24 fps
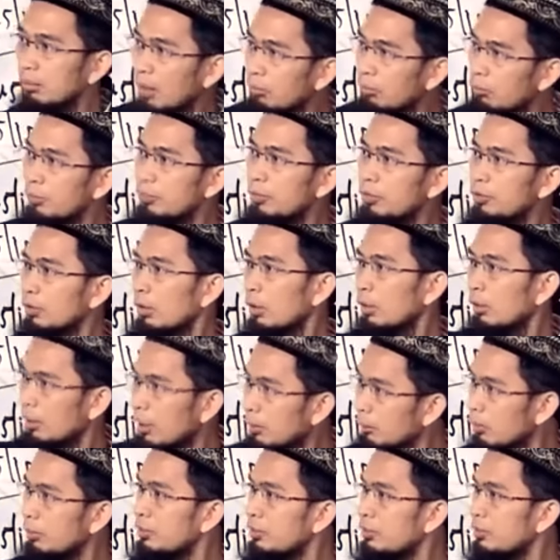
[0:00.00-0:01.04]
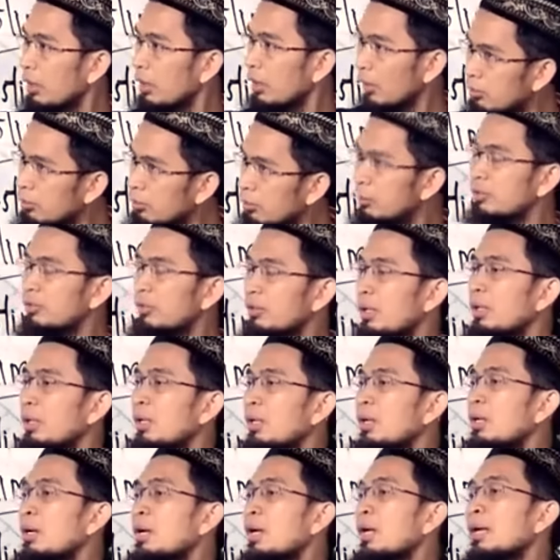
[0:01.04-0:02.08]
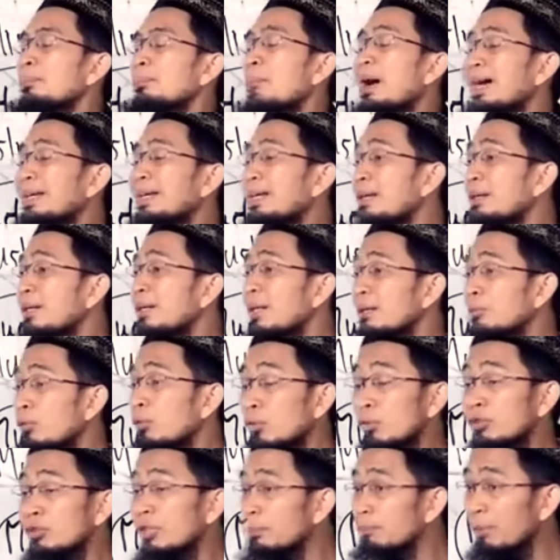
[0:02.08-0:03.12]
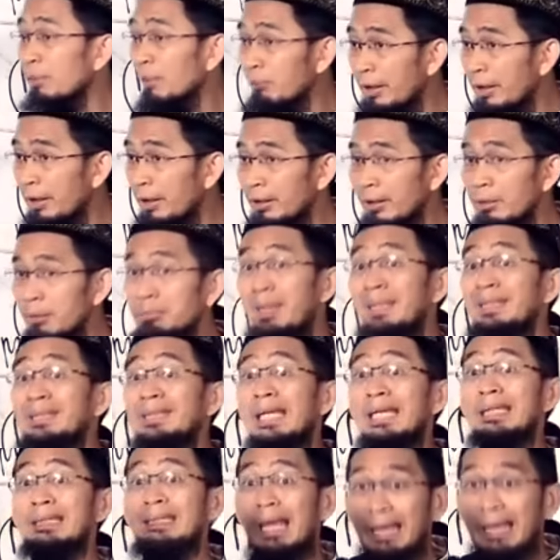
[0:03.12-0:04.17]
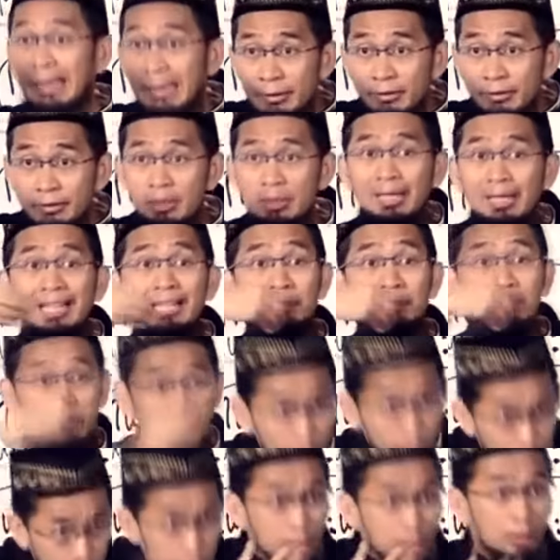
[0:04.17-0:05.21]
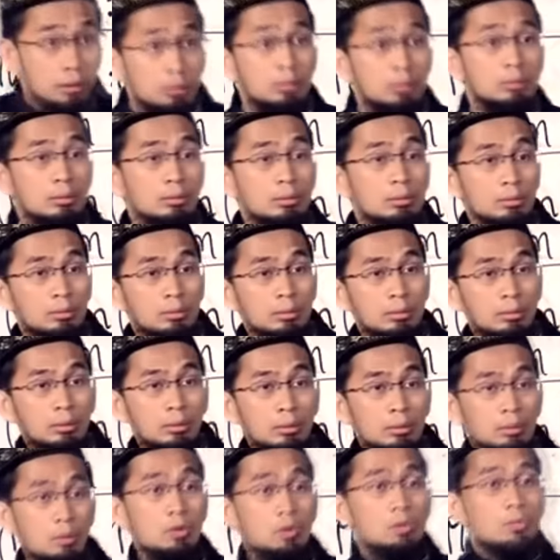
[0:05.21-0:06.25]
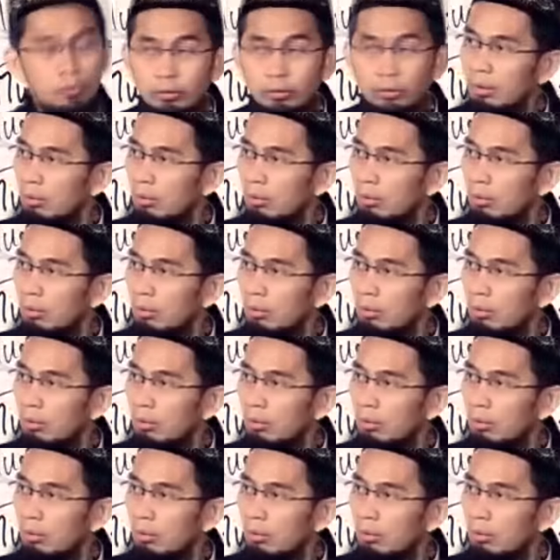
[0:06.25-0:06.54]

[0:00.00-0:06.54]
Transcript: kamu bisa, kamu bisa, kamu bisa. Bahkan hanya dalam urusan permainan, benteng Takeshi kalimat itu keluar. kamu bisa,